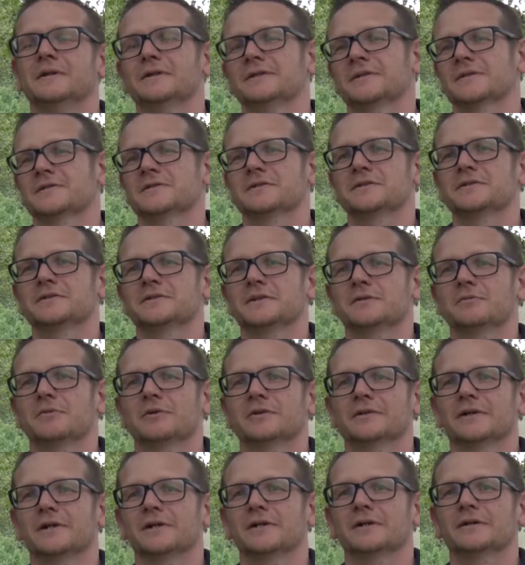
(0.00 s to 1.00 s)
Das liegt aber
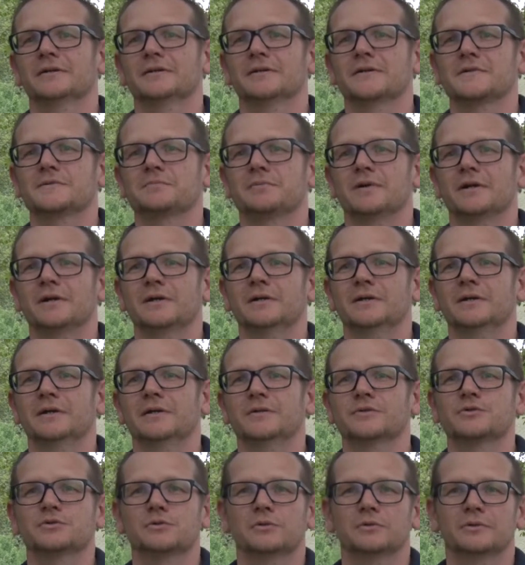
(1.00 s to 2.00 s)
daran, dass
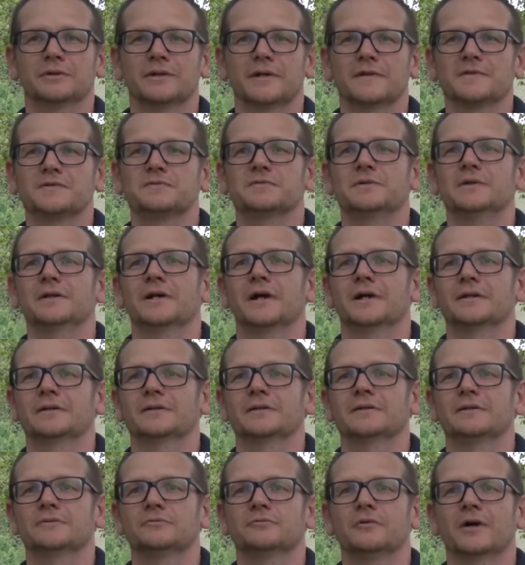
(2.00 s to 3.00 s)
parallel schon ganz viele
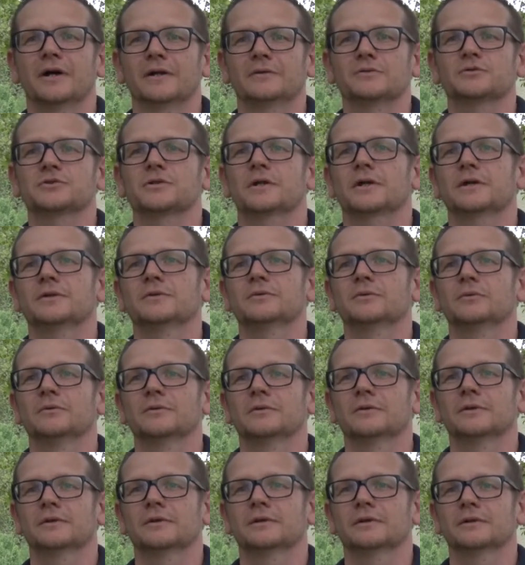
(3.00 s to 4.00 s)
andere
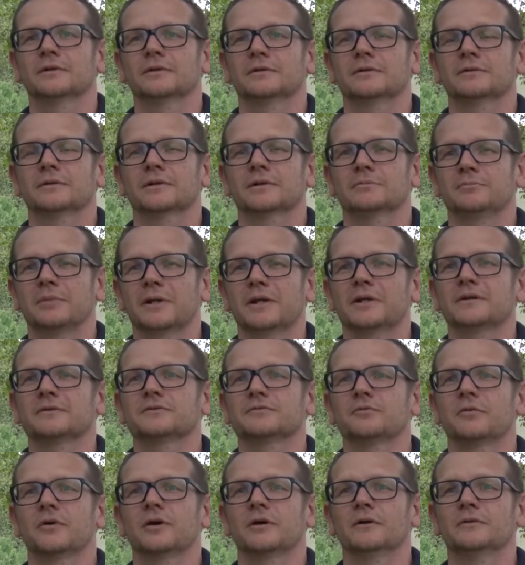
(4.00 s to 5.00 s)
Veranstaltungen äh,
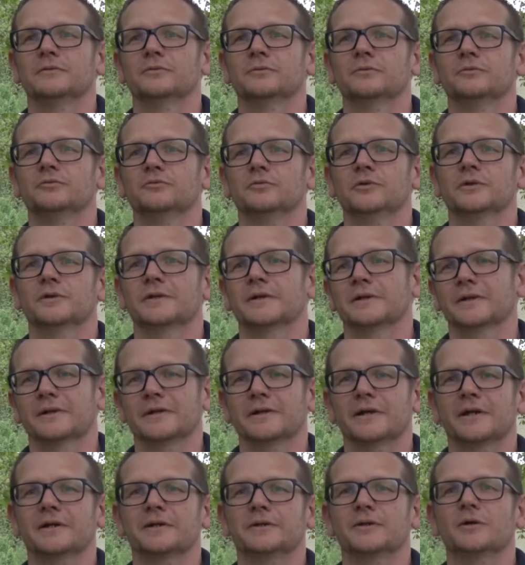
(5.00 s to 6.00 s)
geplant waren und wir dann
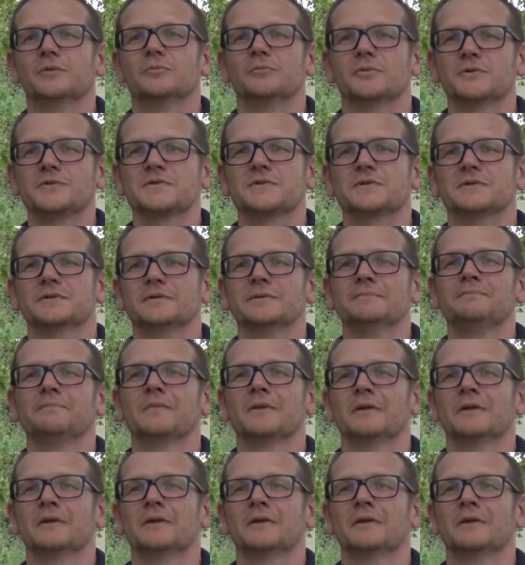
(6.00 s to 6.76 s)
reagieren mussten.